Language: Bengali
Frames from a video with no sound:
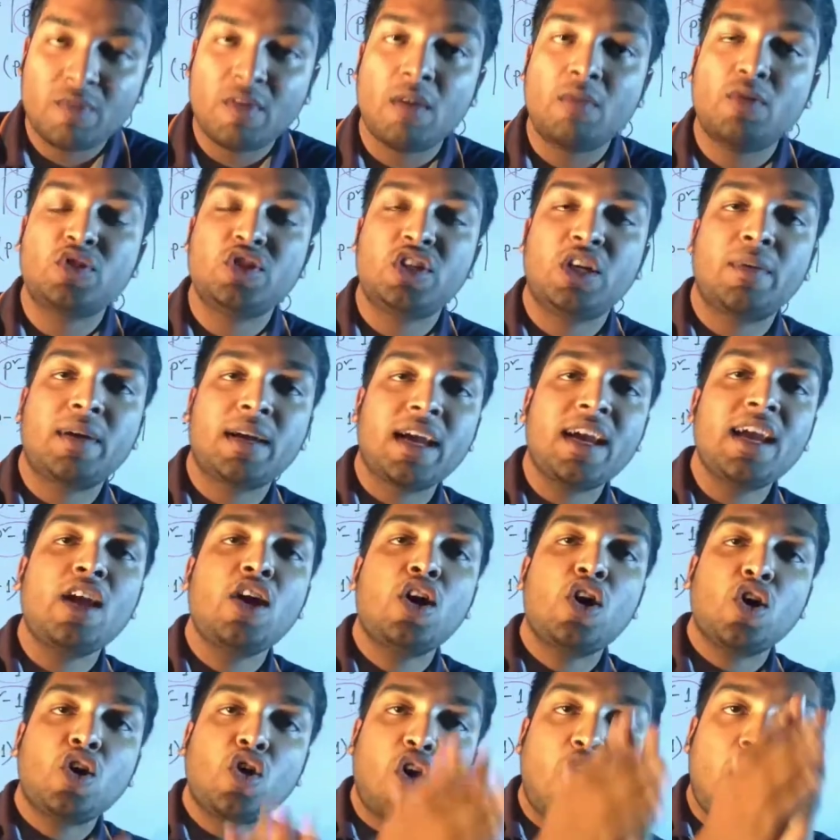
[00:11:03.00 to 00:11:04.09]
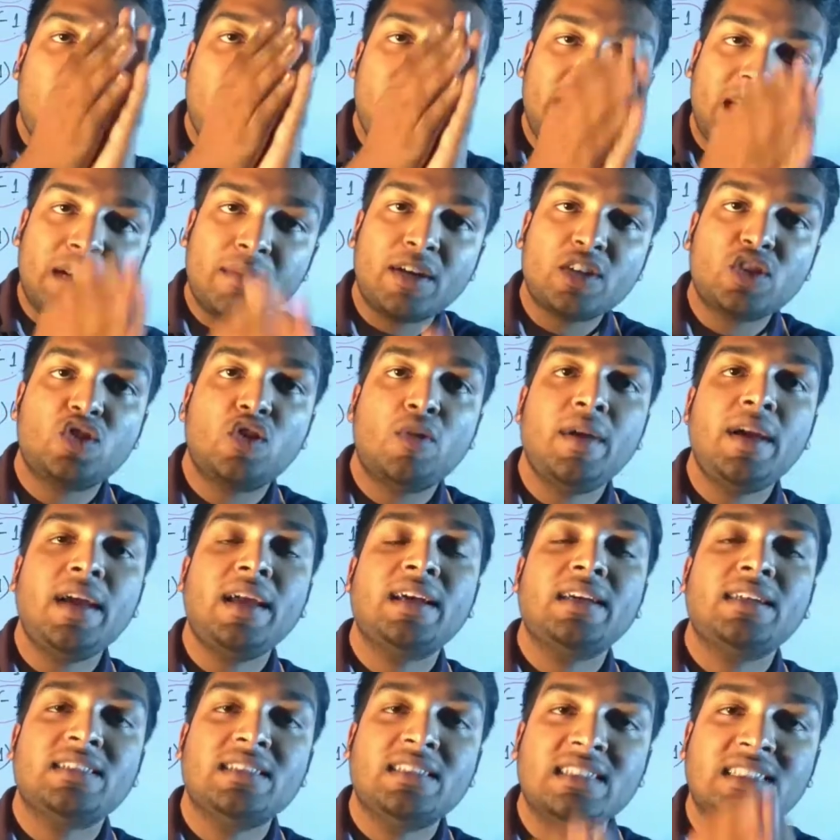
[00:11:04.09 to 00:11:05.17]
তোমরা অবশ্যই আমাকে কমেন্টের মাধ্যমে
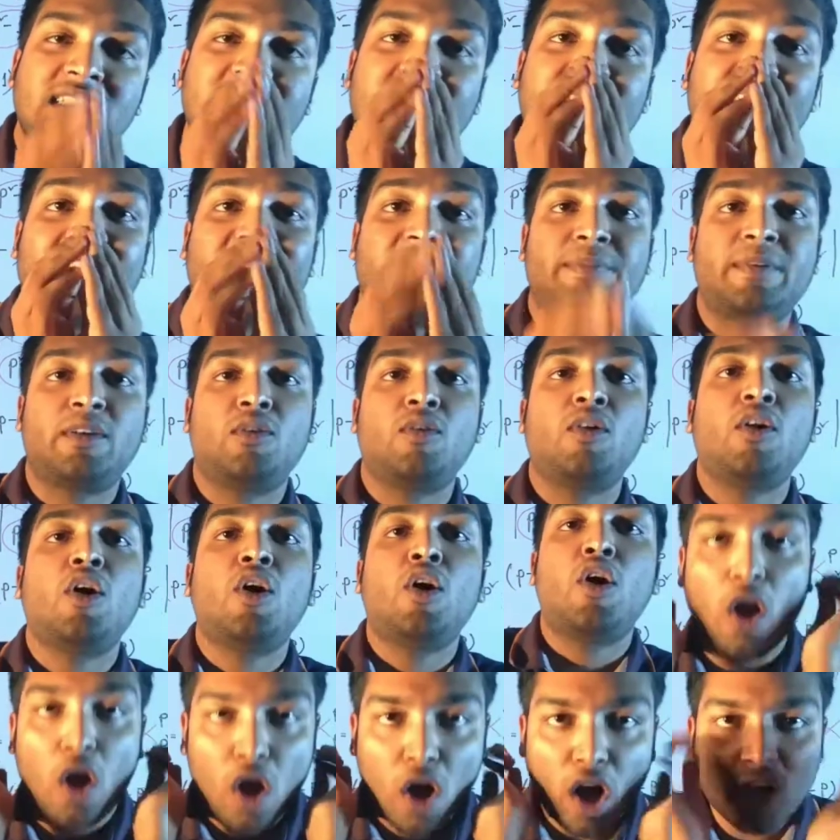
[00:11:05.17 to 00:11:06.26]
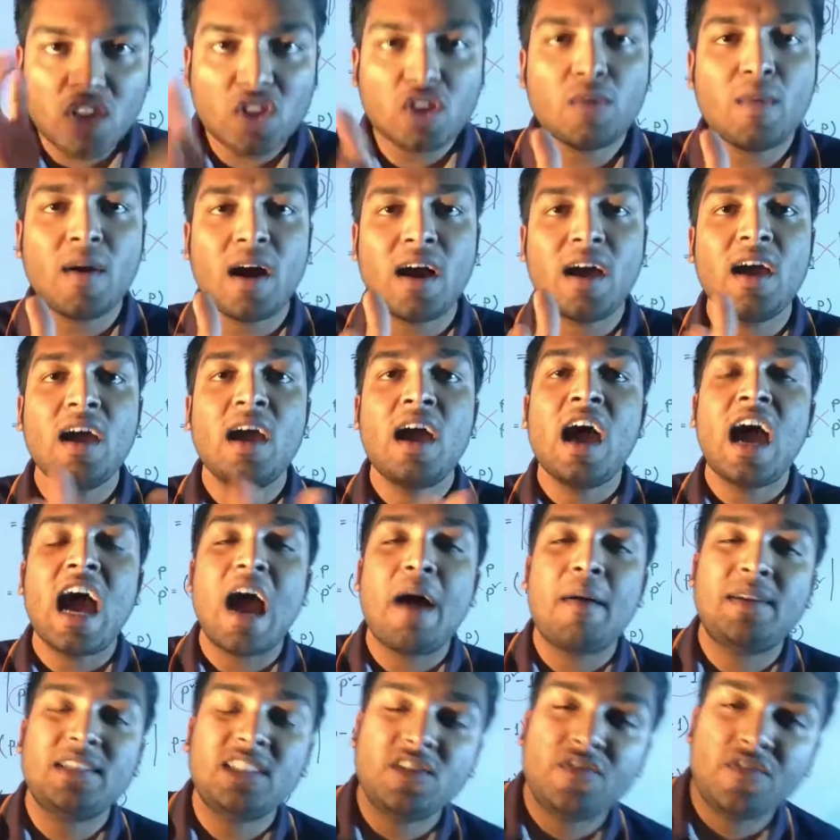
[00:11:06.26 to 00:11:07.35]
জানাতে পারো অথবা
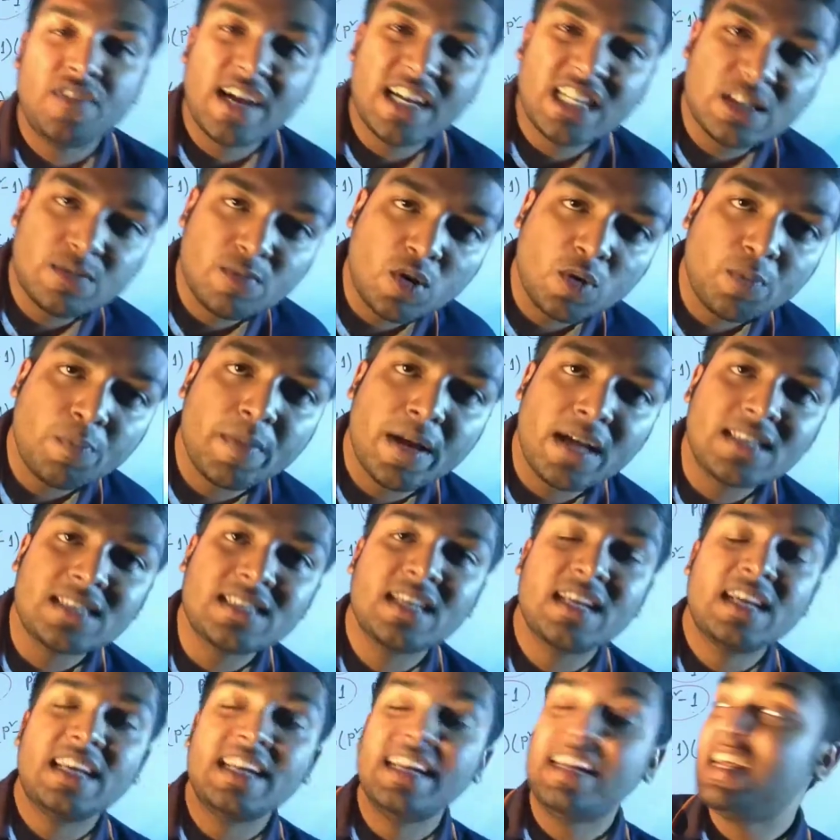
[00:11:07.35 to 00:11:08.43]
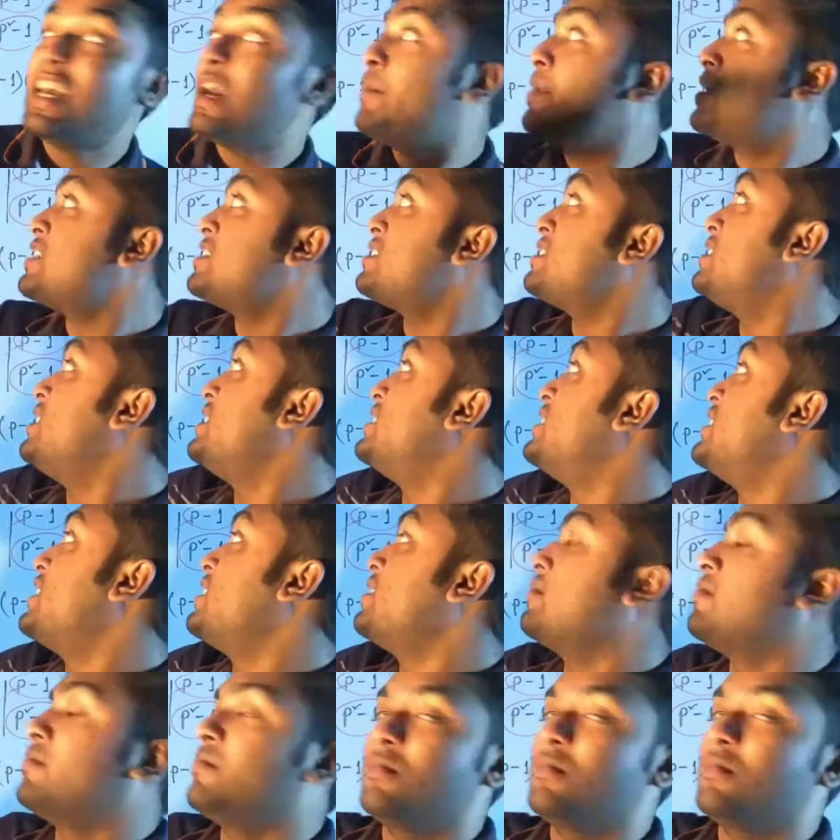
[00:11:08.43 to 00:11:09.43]
আমাদের ফেসবুক পেজ ডিএমএস টিচিং